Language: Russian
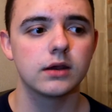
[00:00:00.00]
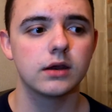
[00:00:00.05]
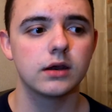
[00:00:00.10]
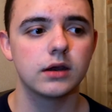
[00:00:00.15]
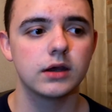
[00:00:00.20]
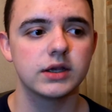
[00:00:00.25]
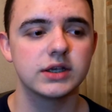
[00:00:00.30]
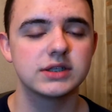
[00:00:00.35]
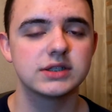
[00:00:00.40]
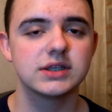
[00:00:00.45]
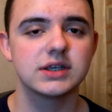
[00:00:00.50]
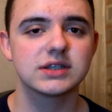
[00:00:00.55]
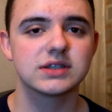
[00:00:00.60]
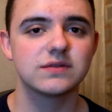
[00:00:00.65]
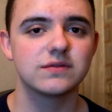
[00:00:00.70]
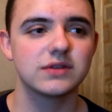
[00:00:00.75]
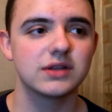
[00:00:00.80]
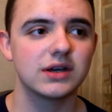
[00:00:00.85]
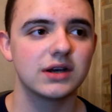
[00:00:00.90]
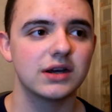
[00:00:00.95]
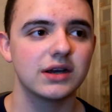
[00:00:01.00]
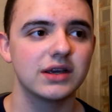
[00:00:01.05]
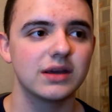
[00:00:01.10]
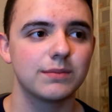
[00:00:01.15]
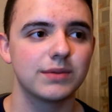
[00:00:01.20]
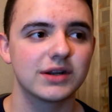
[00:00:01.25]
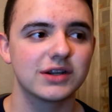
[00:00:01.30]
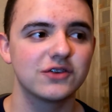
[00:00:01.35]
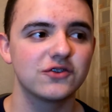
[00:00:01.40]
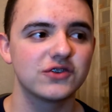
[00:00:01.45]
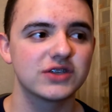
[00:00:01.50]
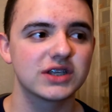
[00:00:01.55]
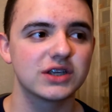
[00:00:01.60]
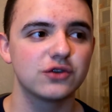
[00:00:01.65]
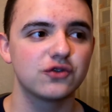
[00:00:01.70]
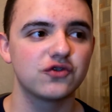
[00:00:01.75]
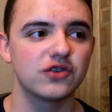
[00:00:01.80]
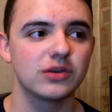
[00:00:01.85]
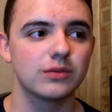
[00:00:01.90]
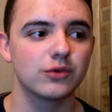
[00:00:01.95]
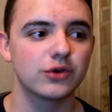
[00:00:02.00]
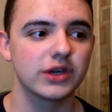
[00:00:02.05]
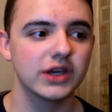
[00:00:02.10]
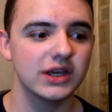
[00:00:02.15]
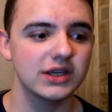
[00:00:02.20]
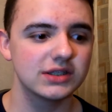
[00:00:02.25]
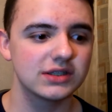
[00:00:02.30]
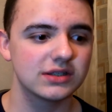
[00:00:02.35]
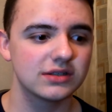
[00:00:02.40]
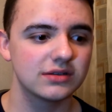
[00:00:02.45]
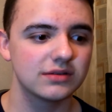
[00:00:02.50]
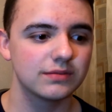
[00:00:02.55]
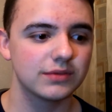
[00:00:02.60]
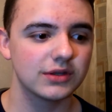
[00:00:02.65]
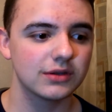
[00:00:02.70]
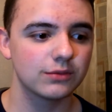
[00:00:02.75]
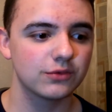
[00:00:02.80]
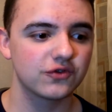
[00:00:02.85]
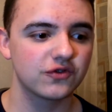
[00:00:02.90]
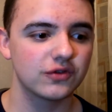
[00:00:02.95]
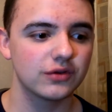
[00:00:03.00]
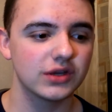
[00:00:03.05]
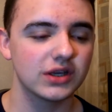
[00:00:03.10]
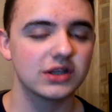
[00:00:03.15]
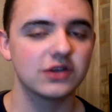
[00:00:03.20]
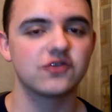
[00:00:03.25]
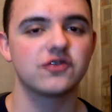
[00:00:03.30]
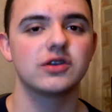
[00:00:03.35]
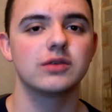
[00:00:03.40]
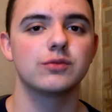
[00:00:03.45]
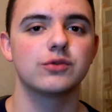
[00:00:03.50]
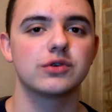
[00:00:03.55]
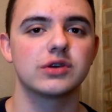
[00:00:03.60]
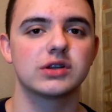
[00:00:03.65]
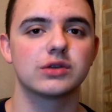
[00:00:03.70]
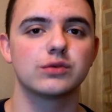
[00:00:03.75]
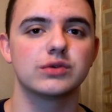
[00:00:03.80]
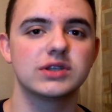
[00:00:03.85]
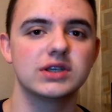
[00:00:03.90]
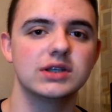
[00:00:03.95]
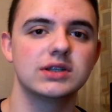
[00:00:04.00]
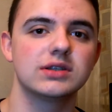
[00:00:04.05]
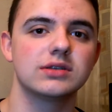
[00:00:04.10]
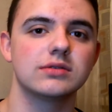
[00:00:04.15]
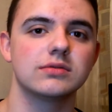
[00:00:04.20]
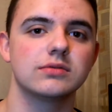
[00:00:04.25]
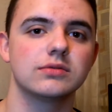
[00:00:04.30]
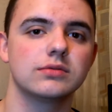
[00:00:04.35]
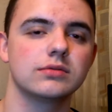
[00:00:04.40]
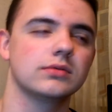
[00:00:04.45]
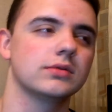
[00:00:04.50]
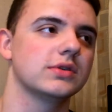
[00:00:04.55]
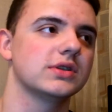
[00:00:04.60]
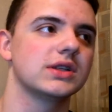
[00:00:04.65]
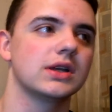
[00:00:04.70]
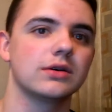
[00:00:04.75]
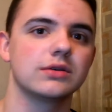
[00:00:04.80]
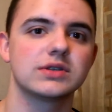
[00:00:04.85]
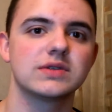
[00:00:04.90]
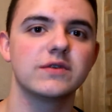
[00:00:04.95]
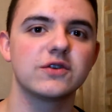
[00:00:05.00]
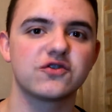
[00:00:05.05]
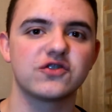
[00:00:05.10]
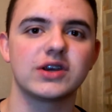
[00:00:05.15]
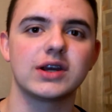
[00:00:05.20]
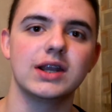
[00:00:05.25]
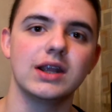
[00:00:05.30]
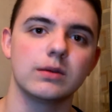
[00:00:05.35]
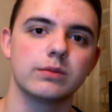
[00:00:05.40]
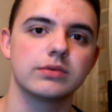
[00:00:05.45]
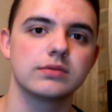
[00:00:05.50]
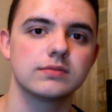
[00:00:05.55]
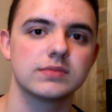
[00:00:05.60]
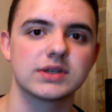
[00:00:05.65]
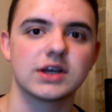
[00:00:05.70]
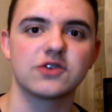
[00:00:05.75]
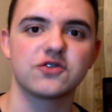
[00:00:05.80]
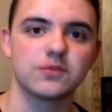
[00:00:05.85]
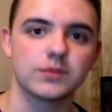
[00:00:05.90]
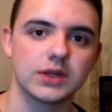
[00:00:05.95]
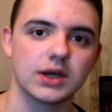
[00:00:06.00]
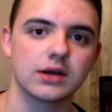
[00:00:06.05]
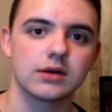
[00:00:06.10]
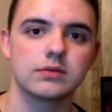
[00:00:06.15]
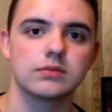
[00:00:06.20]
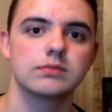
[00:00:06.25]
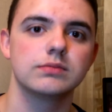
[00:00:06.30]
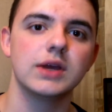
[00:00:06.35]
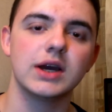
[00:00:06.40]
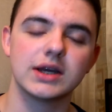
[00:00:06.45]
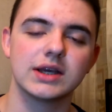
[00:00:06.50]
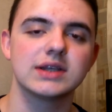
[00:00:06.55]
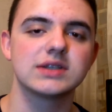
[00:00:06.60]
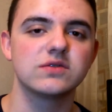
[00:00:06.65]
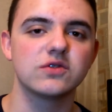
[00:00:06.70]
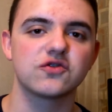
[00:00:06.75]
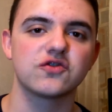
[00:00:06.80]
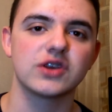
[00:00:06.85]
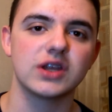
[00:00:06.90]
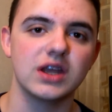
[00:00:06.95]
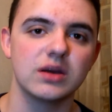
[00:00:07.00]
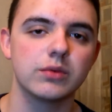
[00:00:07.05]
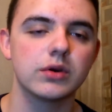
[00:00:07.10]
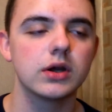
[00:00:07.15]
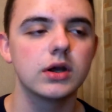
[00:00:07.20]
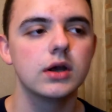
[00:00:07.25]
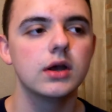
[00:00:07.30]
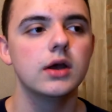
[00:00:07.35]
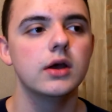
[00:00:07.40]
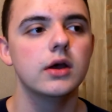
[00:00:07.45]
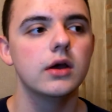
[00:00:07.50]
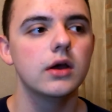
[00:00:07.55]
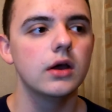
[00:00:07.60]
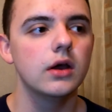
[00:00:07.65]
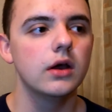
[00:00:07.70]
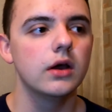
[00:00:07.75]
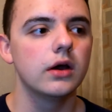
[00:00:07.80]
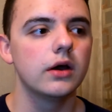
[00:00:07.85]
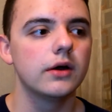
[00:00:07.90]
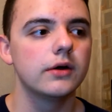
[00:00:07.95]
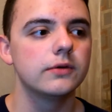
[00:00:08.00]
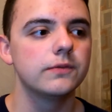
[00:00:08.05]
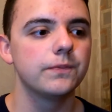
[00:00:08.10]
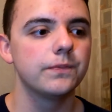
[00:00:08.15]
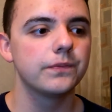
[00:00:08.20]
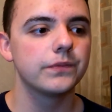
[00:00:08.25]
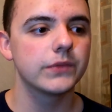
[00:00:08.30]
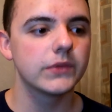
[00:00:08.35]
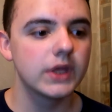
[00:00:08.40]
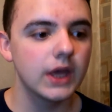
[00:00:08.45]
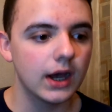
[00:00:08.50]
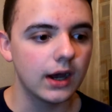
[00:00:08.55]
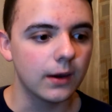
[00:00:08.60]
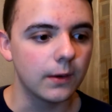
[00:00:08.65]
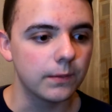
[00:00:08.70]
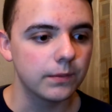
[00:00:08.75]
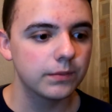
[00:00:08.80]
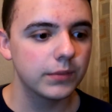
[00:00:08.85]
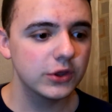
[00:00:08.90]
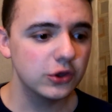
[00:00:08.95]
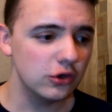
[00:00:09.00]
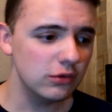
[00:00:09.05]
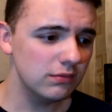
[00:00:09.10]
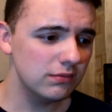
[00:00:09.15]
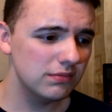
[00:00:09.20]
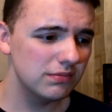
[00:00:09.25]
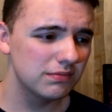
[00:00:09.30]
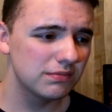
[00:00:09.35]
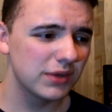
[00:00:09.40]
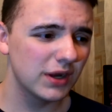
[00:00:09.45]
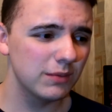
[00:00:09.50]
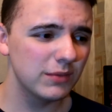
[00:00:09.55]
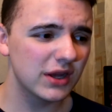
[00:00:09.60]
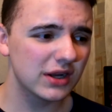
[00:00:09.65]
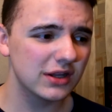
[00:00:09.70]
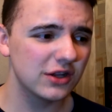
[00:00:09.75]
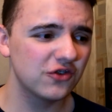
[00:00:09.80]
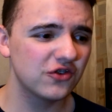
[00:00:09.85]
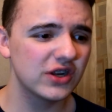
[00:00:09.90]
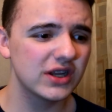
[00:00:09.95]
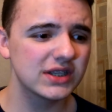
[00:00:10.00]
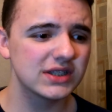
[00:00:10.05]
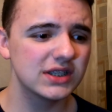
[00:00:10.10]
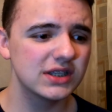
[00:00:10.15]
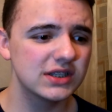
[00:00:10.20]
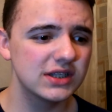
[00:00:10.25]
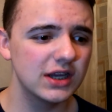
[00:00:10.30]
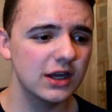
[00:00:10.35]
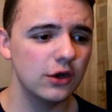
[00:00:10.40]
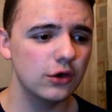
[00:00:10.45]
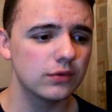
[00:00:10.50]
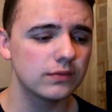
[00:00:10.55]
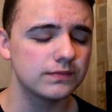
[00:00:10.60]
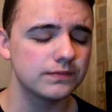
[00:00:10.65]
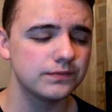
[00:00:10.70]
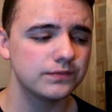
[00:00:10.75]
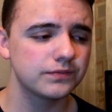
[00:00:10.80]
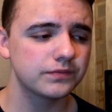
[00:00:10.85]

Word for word: э, Естественно, я практически ничего не мог есть, потому что я даже не мог откусить, э, не знаю, свежий хлеб, скажем так, мягкий свежий хлеб. Да, потом примерно через неделю,